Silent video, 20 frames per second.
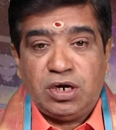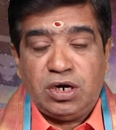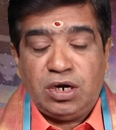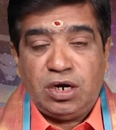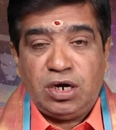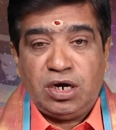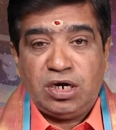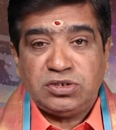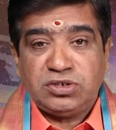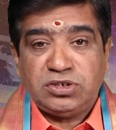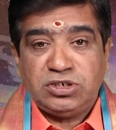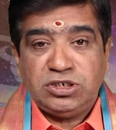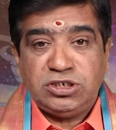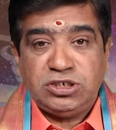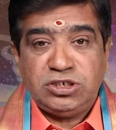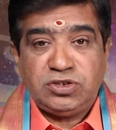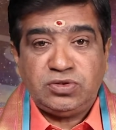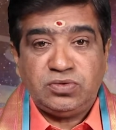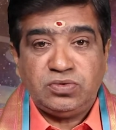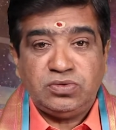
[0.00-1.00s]

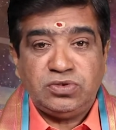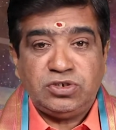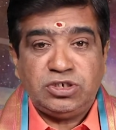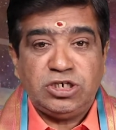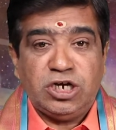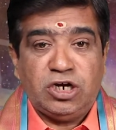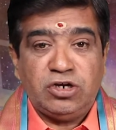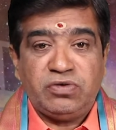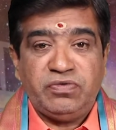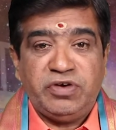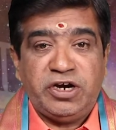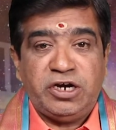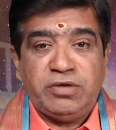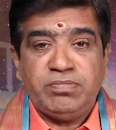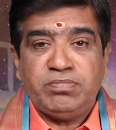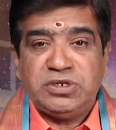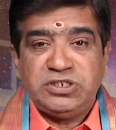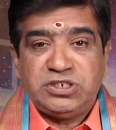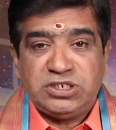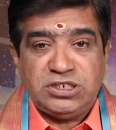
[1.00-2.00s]
ఆచితూచి అడుగు వేయడం
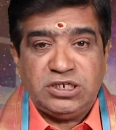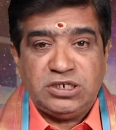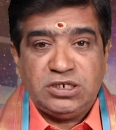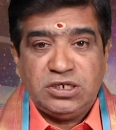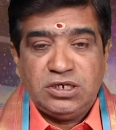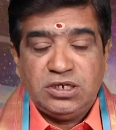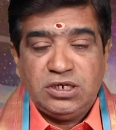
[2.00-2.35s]
మంచిది